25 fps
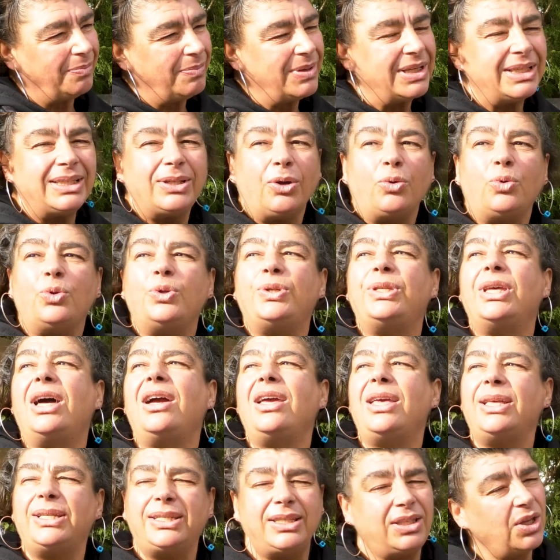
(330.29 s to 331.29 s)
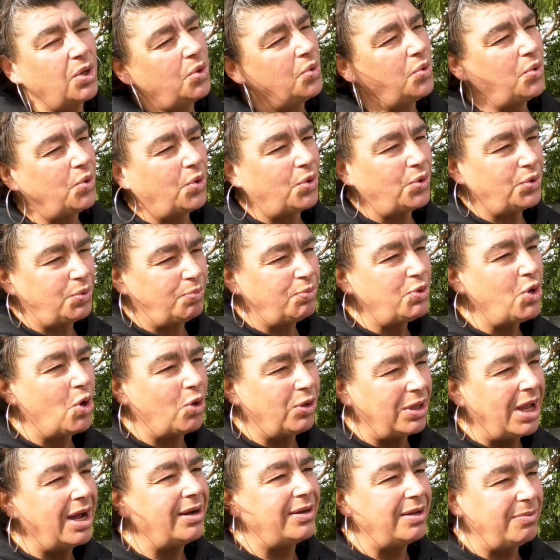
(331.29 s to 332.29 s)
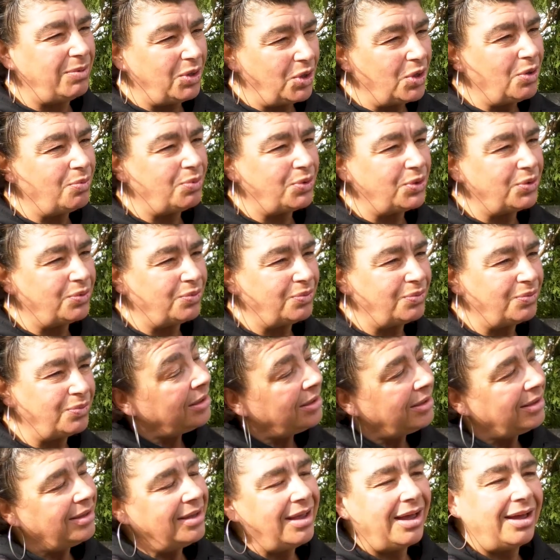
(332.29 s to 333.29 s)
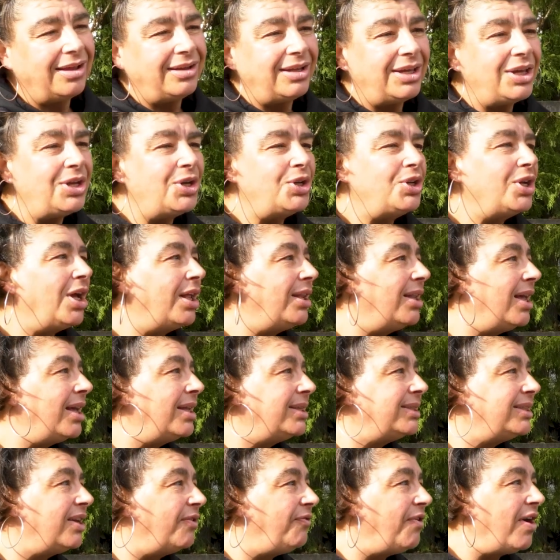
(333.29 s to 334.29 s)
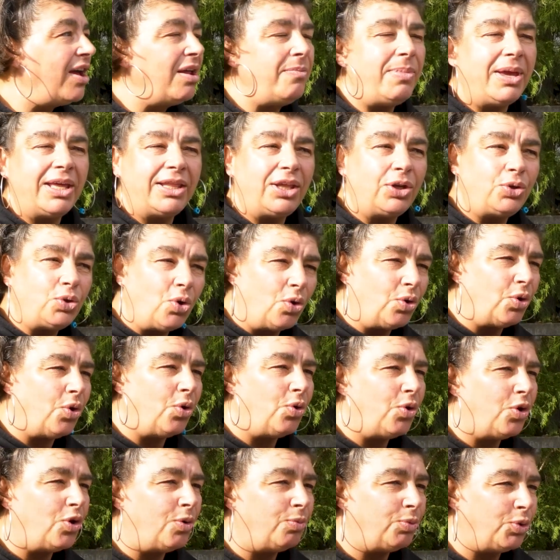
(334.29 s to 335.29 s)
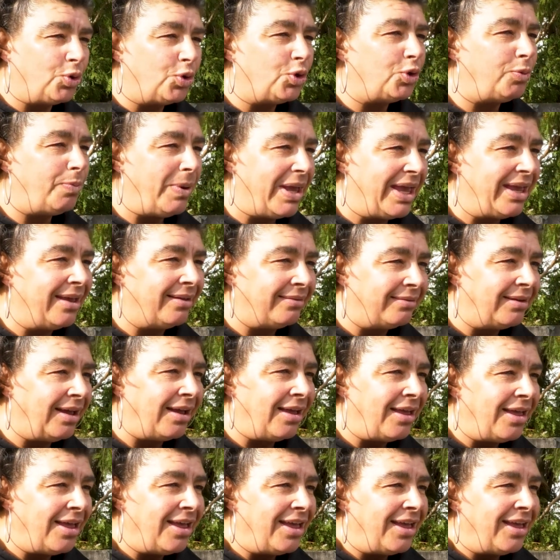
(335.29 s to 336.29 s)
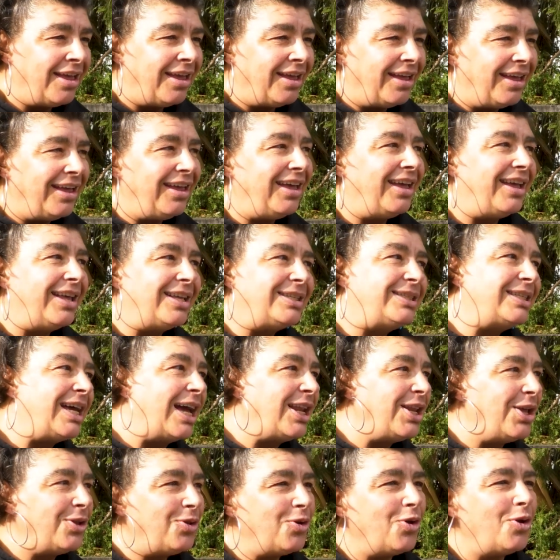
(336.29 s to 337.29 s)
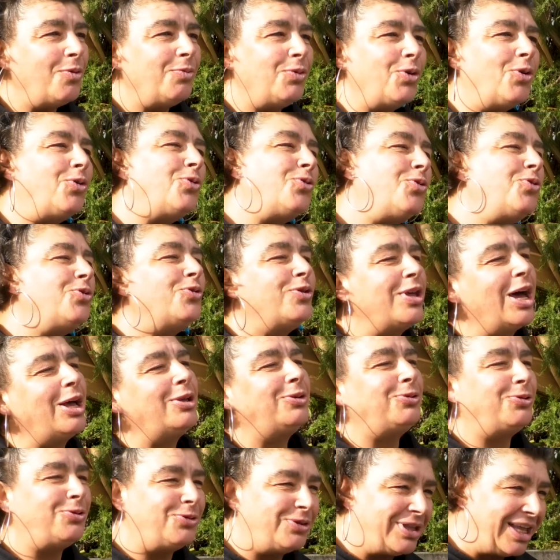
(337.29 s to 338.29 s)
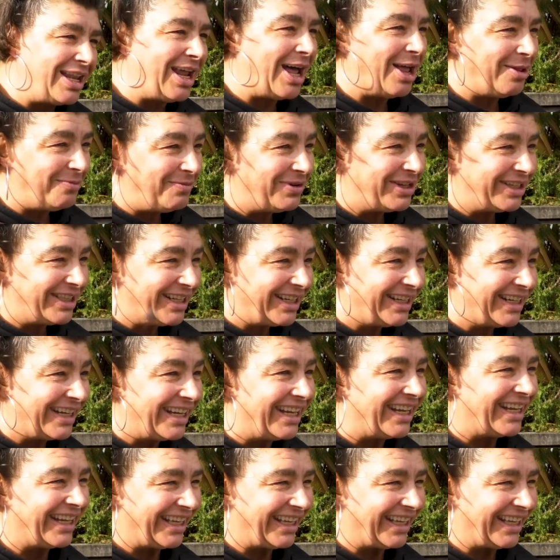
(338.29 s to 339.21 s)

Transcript: Biz onun sayesinde yürüyoruz bu yollarda biliyor musun? Yani inşallah Zafer Bey'i de çok görüyorum Turgut Bey'in yanında. Ee, zannediyorum ki onu huyundan suyundan almıştır.